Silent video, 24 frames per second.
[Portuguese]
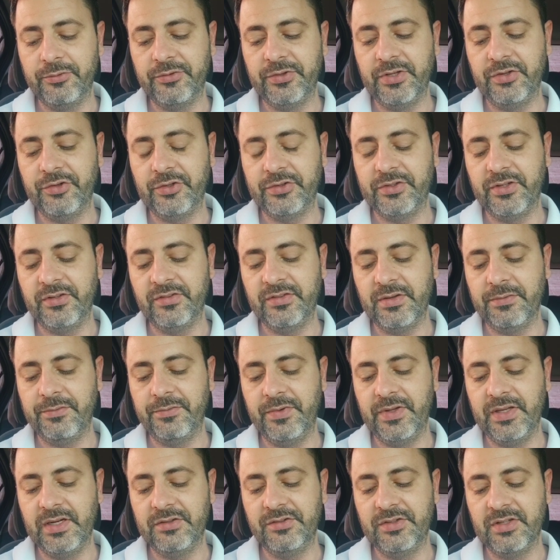seja
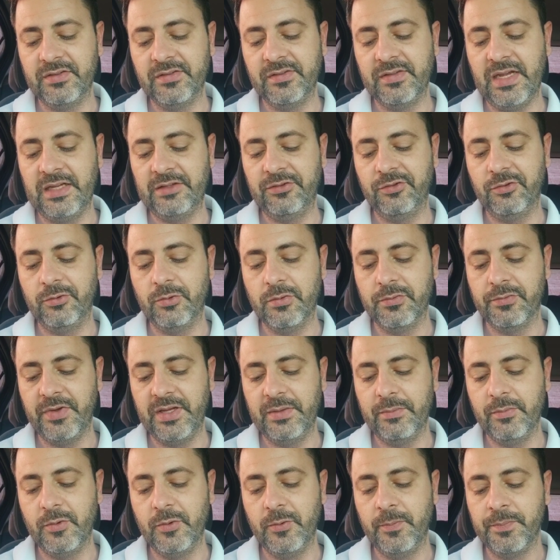terça-feira, dia 7 de
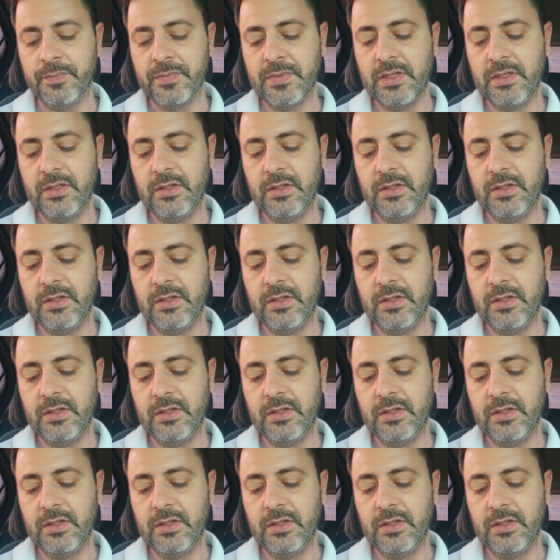novembro